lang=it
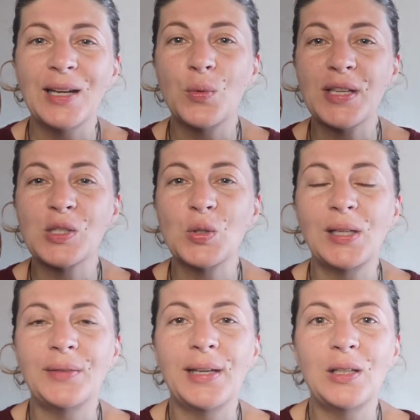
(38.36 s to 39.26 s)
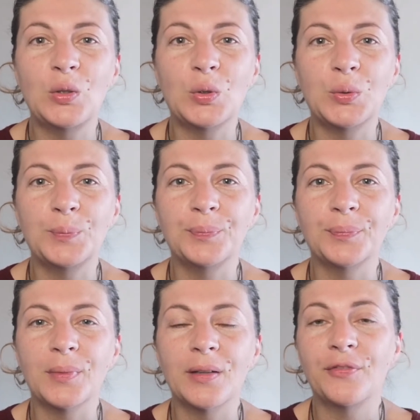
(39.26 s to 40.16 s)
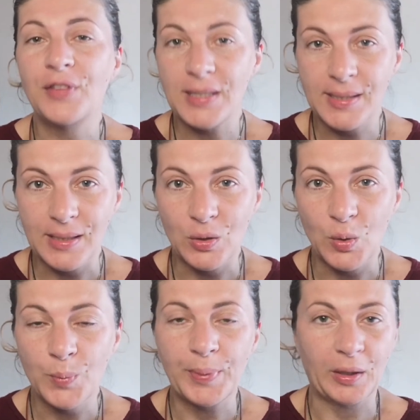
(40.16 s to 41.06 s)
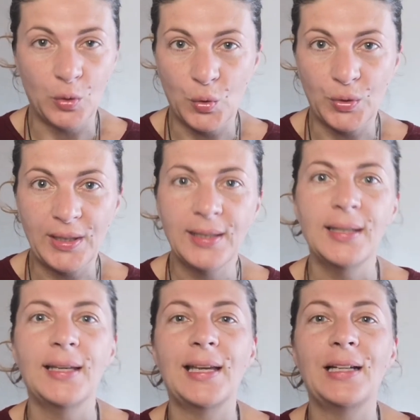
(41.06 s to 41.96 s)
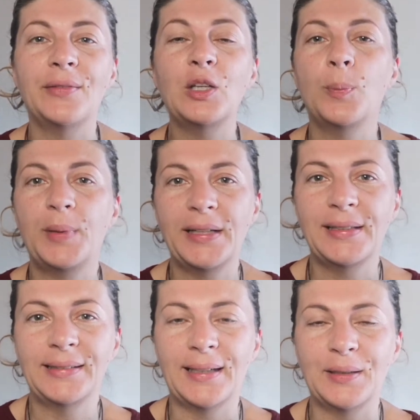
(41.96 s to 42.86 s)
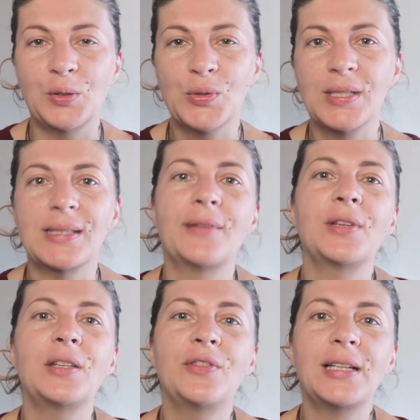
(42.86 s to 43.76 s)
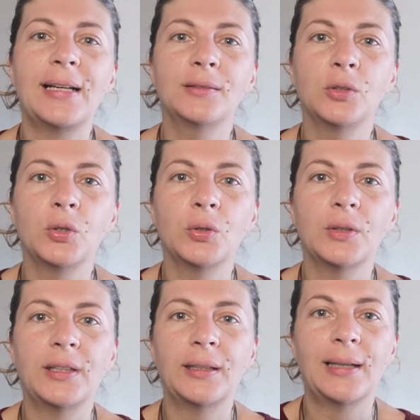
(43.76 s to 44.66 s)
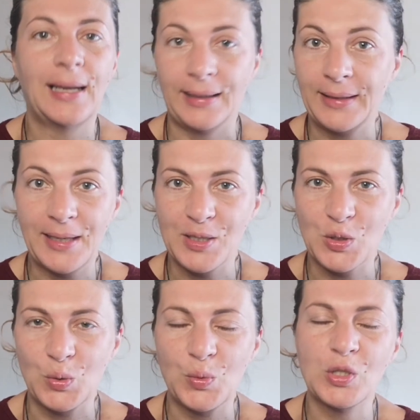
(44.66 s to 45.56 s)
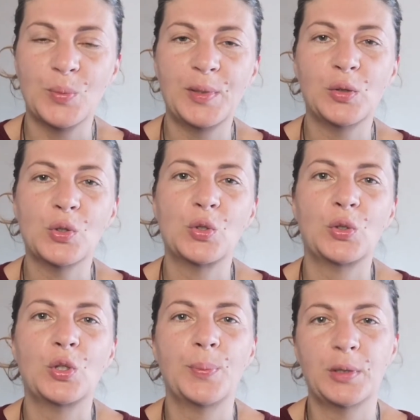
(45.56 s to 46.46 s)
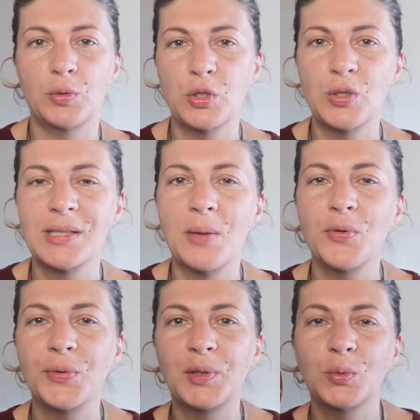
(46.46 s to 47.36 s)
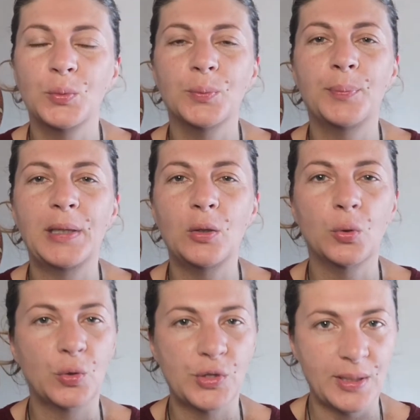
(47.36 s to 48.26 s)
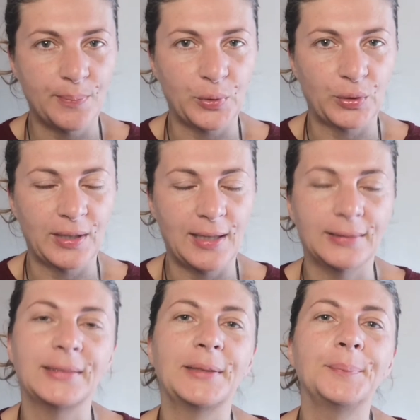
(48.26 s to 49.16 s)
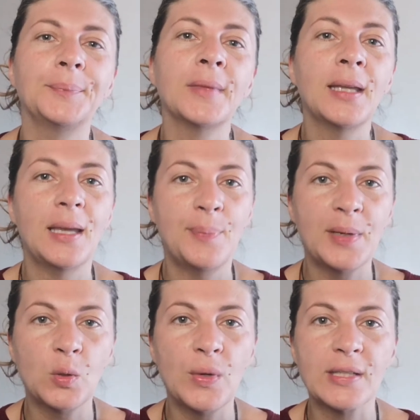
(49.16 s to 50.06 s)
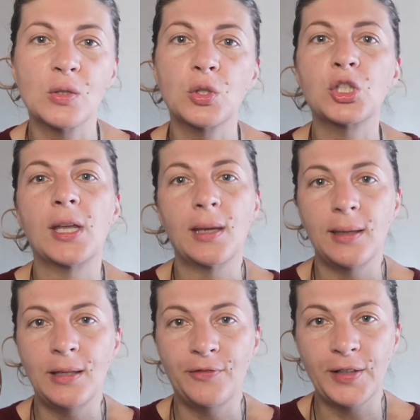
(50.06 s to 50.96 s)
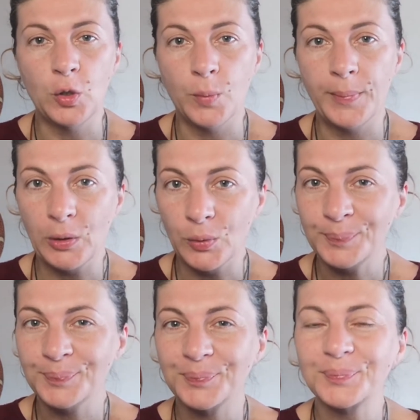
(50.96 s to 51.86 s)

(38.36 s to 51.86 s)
E questo a livello mm, fisico per noi e a livello planetario si sta verificando eh, adesso, in questo periodo storico, per questo stiamo vivendo un periodo così importante e per questo c'è il fenomeno